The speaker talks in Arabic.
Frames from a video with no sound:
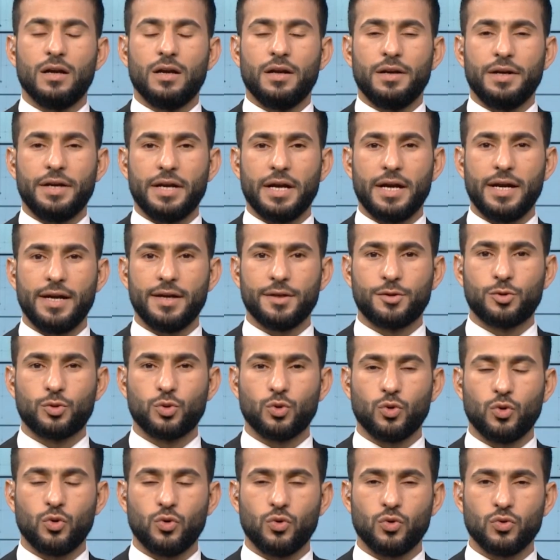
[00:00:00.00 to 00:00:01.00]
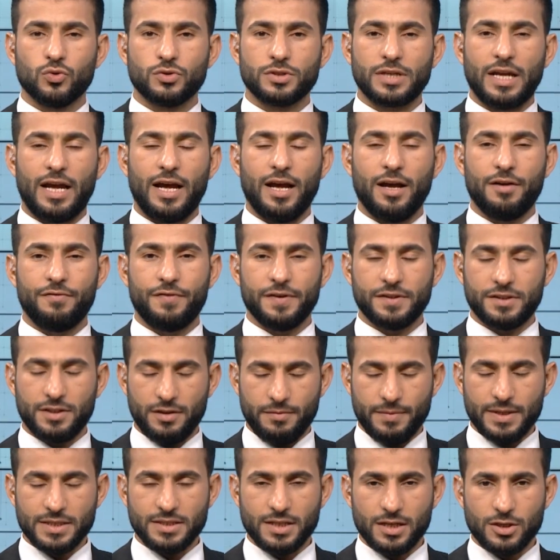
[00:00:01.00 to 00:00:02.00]
نهاية صحافة
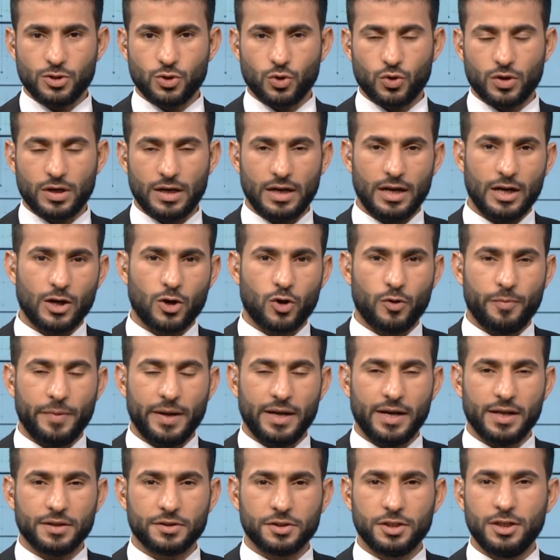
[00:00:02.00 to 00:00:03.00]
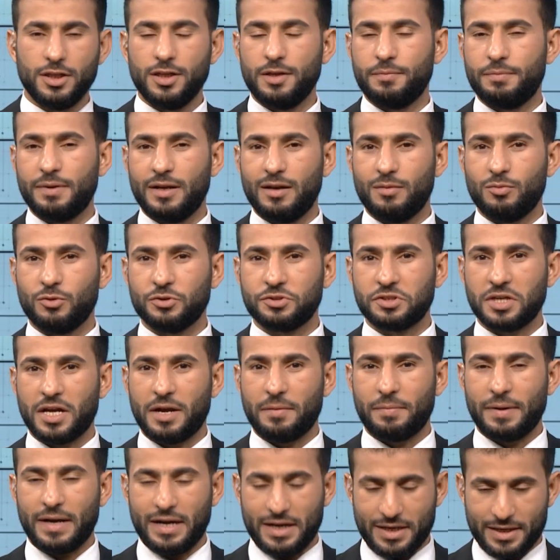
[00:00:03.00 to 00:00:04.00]
المساء شكرا لكم على طيب
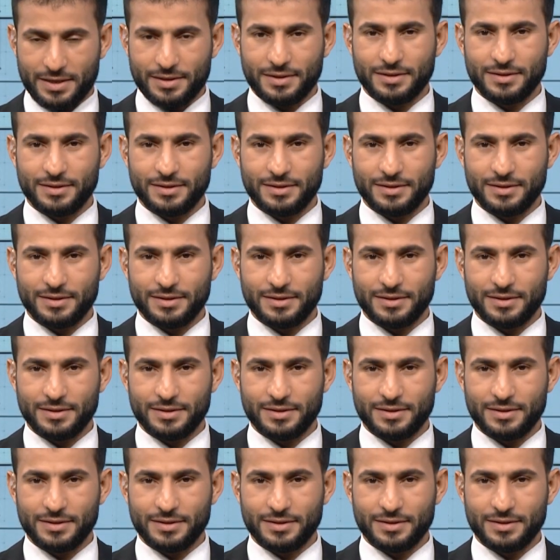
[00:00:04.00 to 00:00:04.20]
المتابعة